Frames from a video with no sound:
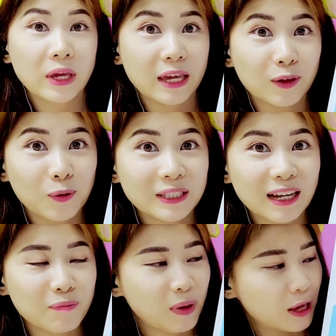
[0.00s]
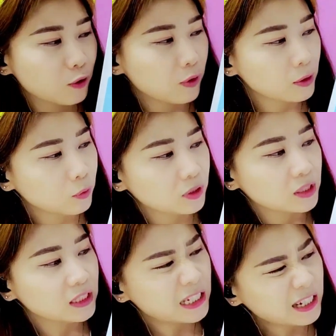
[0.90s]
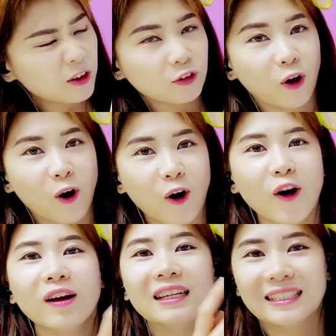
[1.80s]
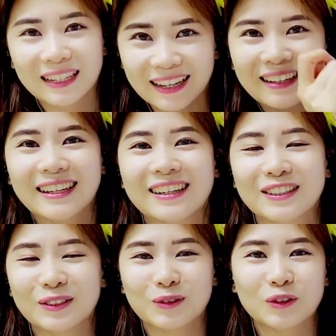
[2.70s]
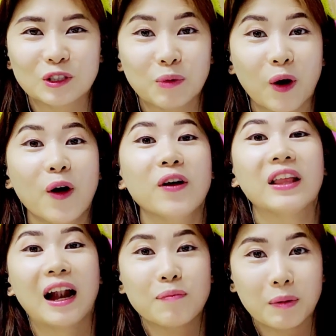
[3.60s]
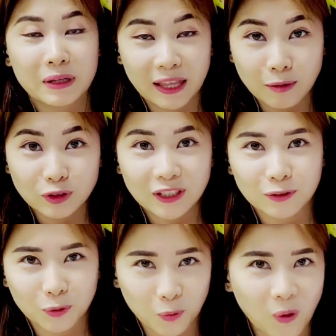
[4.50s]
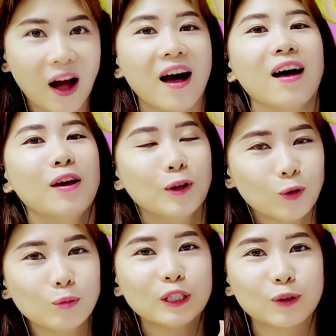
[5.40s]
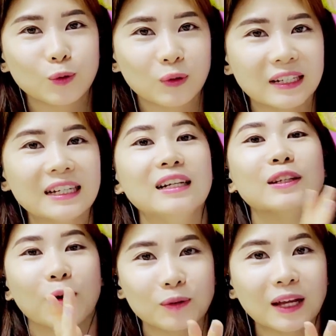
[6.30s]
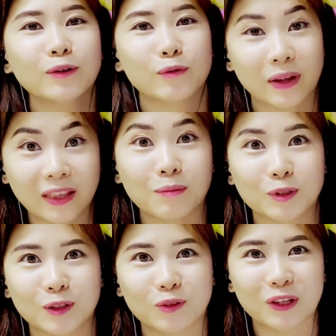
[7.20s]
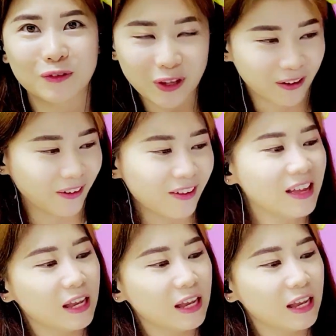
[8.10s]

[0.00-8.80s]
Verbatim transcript: 여기 교재 앞에 QR코드를 찍어서 이제 링크를 누르시면 알파벳 대문자송과 소문자송을 영상으로 만나보실 수 있고요.